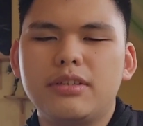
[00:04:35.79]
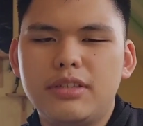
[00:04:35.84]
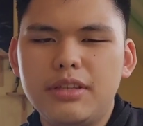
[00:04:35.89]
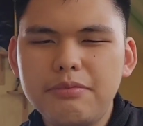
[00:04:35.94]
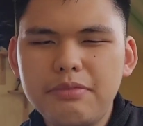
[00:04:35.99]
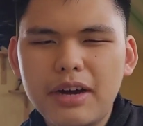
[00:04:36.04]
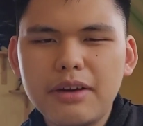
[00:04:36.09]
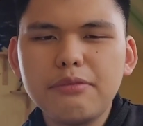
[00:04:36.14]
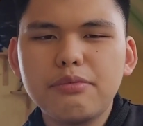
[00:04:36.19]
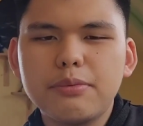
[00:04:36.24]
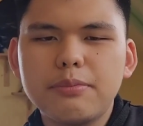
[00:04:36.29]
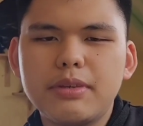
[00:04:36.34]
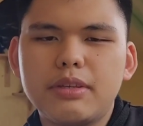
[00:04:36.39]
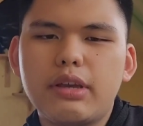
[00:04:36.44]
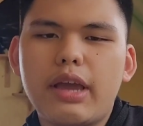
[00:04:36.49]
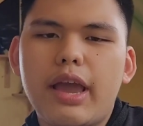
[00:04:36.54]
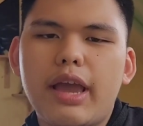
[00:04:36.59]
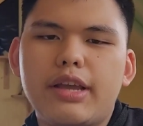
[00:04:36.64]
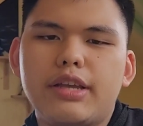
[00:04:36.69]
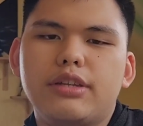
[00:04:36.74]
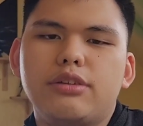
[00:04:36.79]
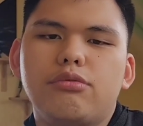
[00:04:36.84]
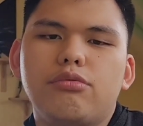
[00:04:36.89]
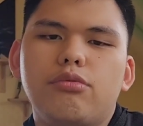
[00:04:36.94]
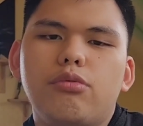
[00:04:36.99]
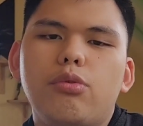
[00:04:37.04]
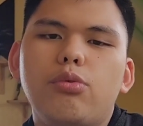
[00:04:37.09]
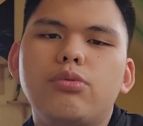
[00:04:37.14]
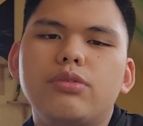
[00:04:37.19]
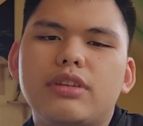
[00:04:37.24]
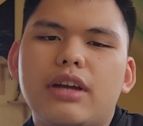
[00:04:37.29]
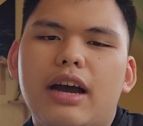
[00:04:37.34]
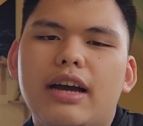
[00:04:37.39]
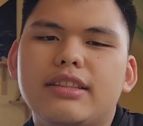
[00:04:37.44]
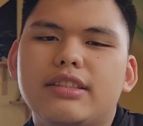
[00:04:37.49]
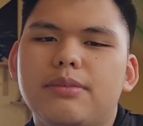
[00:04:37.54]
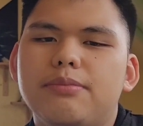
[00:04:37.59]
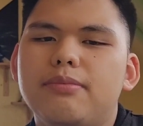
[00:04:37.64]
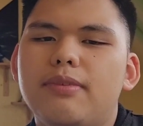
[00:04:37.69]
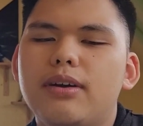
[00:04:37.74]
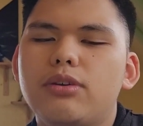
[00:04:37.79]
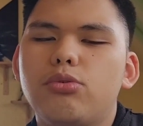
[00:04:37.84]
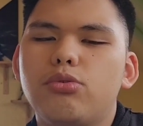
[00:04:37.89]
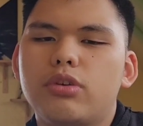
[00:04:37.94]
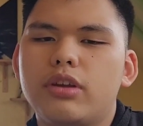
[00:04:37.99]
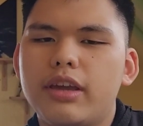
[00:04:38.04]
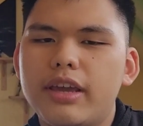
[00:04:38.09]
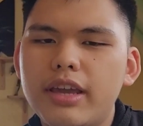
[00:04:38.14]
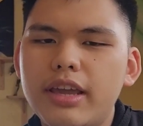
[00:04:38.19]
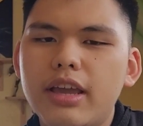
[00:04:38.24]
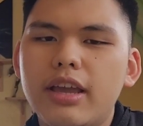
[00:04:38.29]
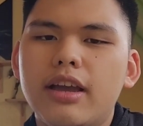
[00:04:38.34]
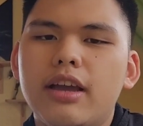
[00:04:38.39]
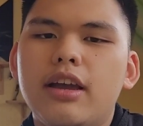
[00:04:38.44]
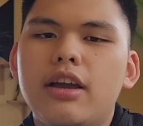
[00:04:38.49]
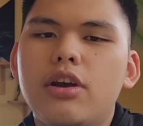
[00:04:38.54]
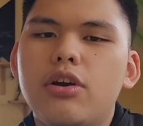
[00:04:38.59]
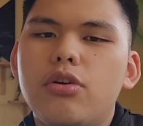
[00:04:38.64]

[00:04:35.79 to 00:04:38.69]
die waren für mich echt unterhaltsam, waren okay.